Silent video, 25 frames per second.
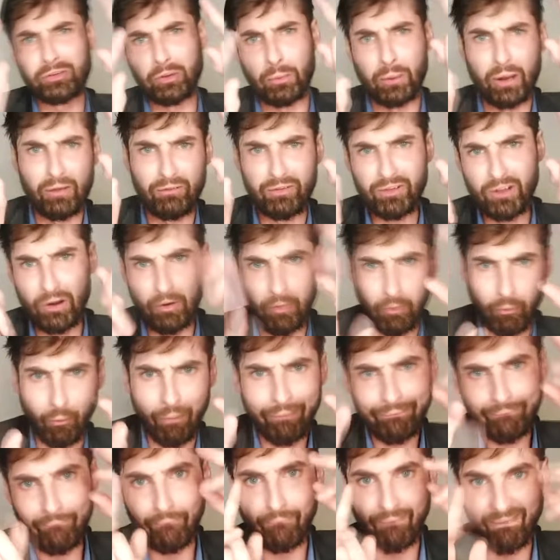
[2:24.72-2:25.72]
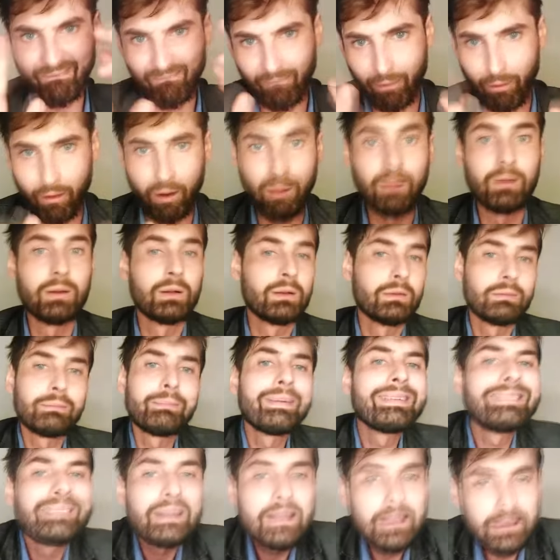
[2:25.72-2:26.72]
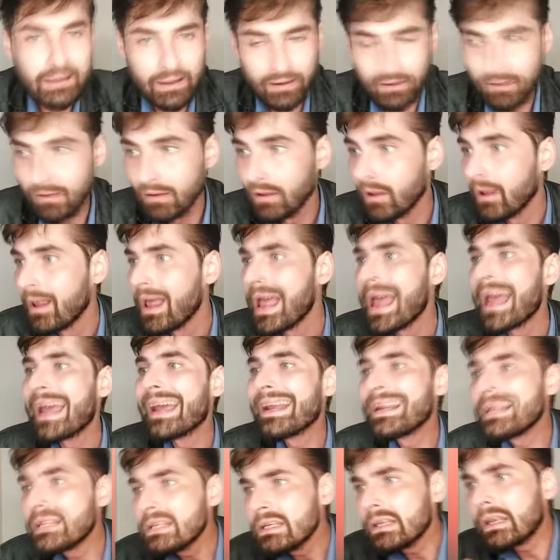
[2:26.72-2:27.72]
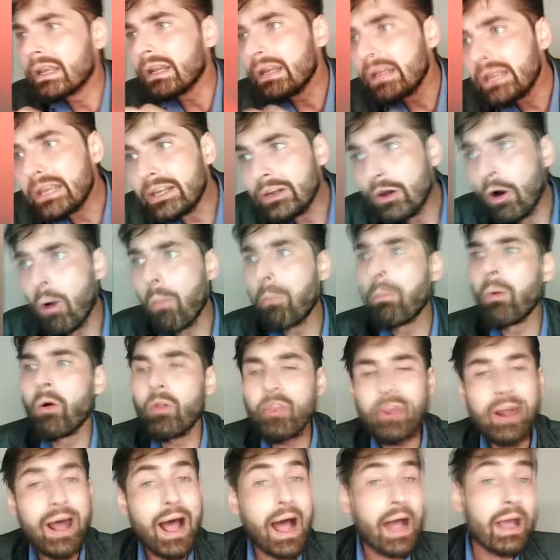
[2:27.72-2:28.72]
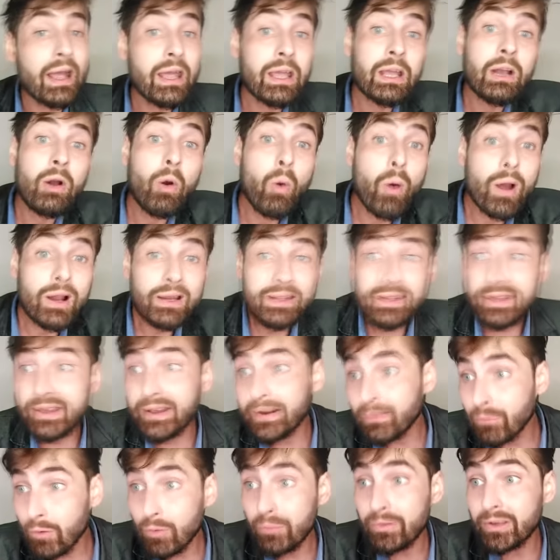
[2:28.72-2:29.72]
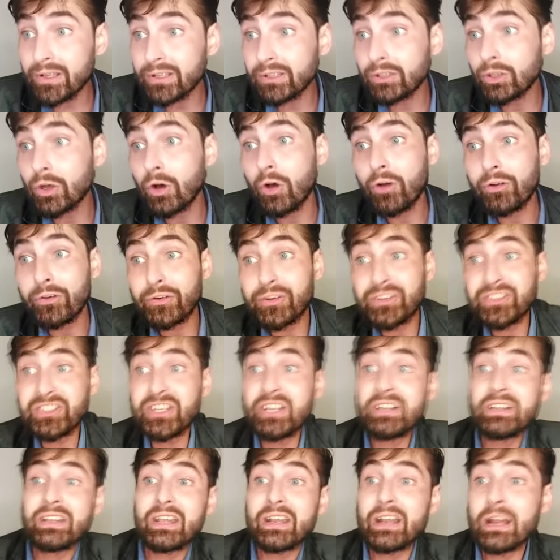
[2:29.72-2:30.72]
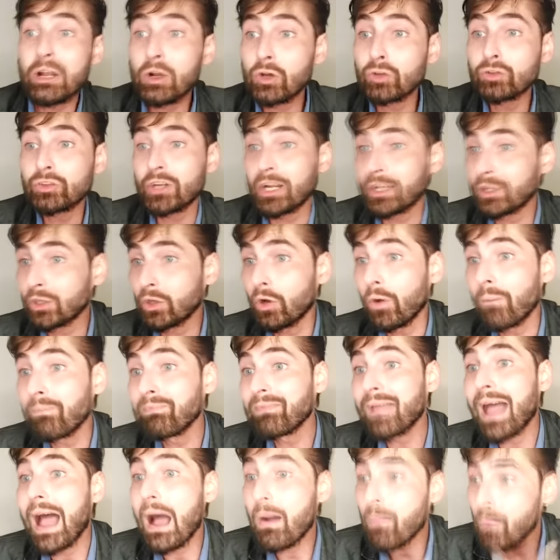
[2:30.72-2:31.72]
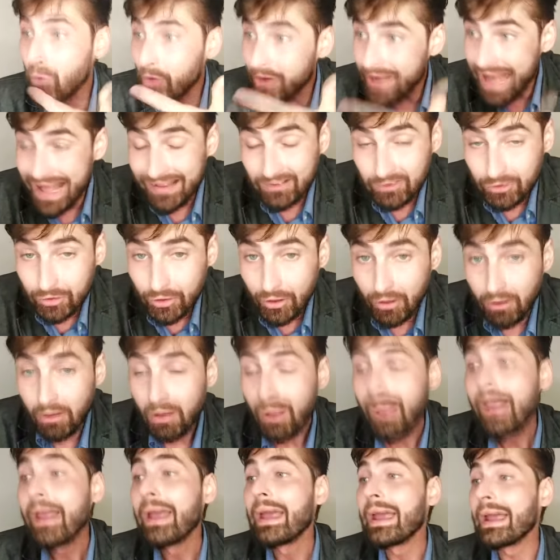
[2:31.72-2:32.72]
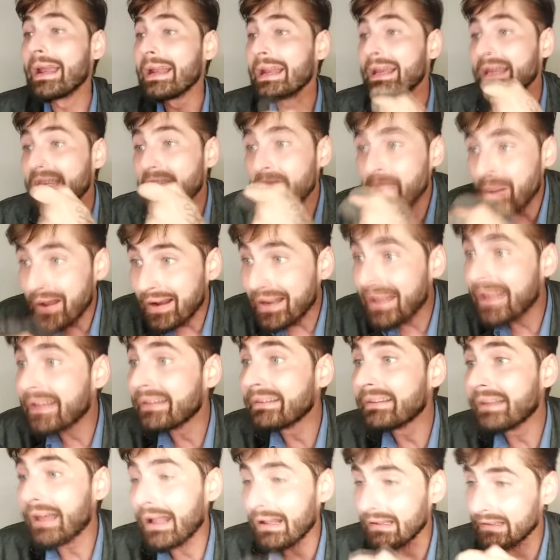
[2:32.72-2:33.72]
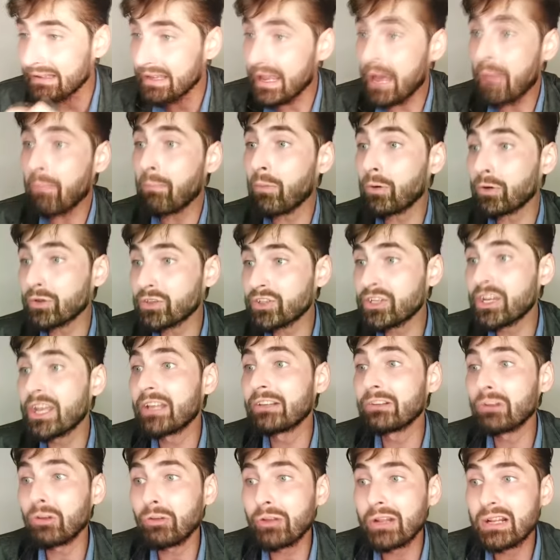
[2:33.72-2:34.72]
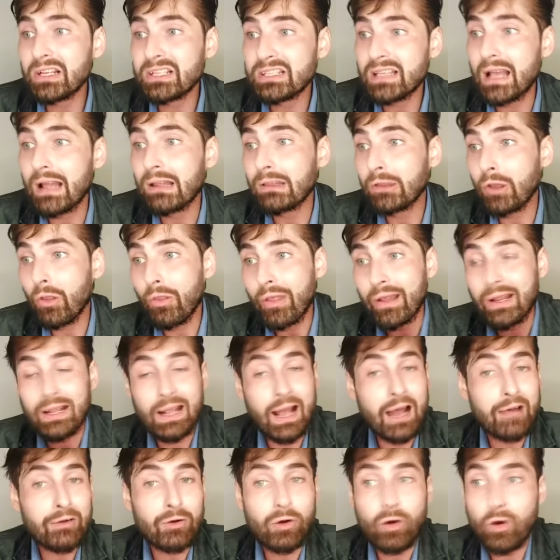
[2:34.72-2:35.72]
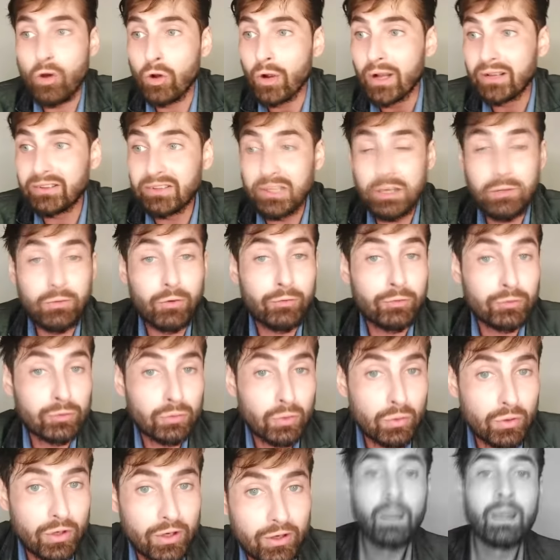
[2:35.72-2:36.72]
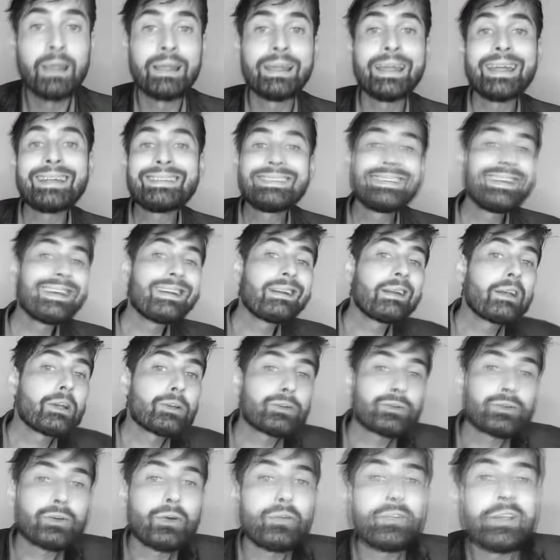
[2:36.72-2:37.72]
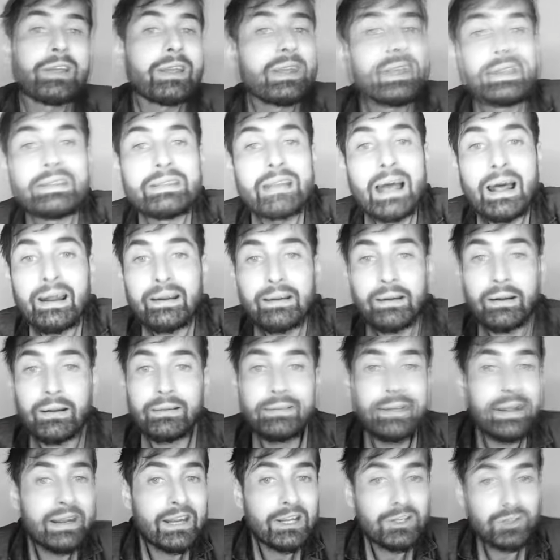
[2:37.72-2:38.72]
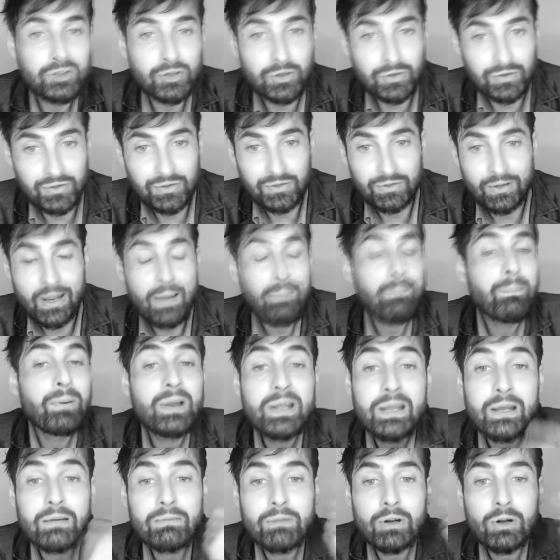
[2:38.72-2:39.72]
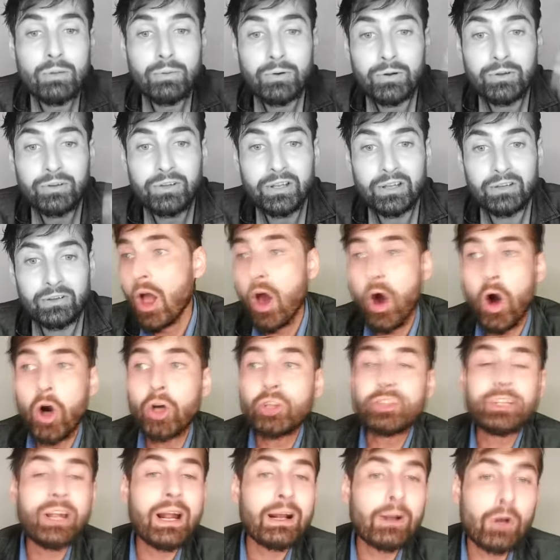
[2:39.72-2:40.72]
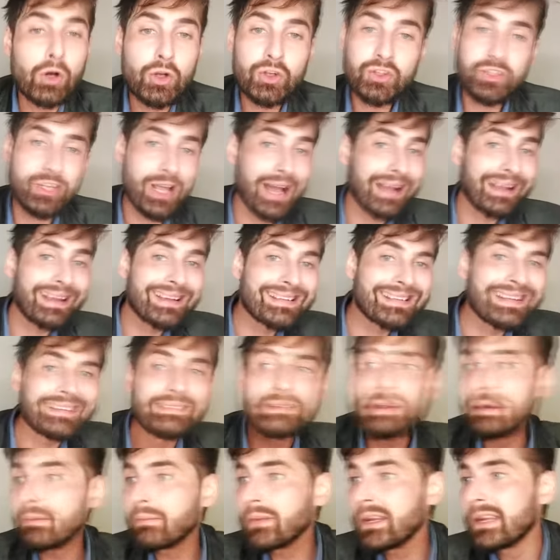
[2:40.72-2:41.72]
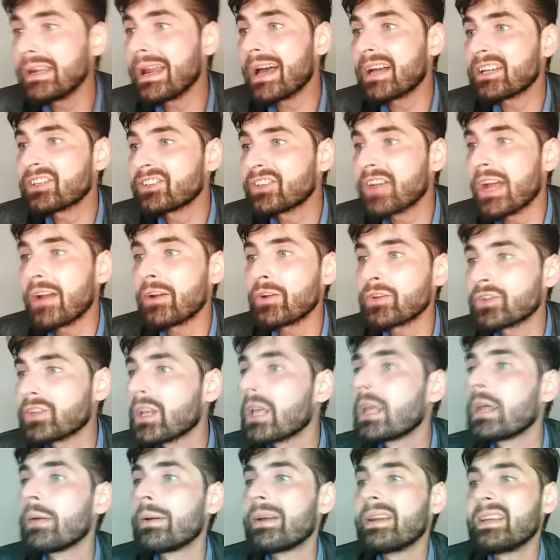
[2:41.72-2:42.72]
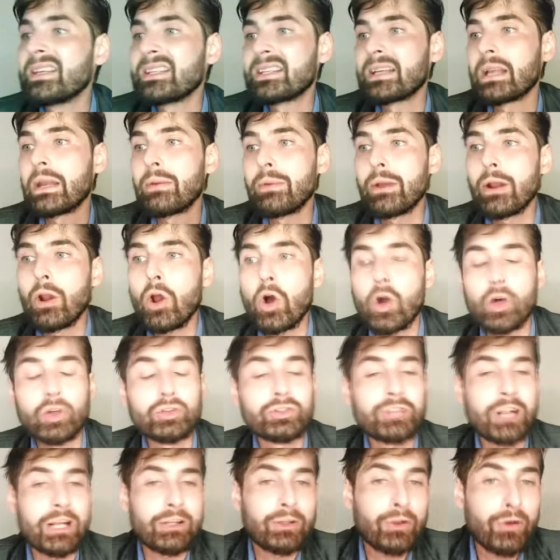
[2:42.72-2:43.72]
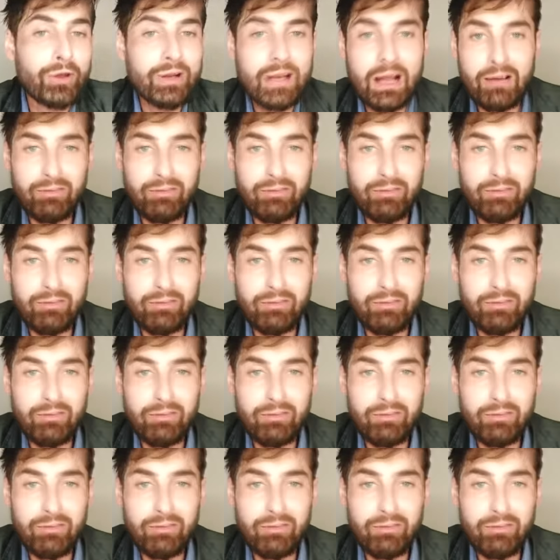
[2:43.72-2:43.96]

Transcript: se benefician, los dueños, los dueños. Mentira el inquilino podrá en cualquier momento rescindir el contrato abonando el equivalente al 10% del saldo del canon locativo futuro. ¿Qué tiene eso de quitar derechos? Explíquenmelo porque entiendo. Otra cosa que se termina, ya no se deben inscribir los contratos de la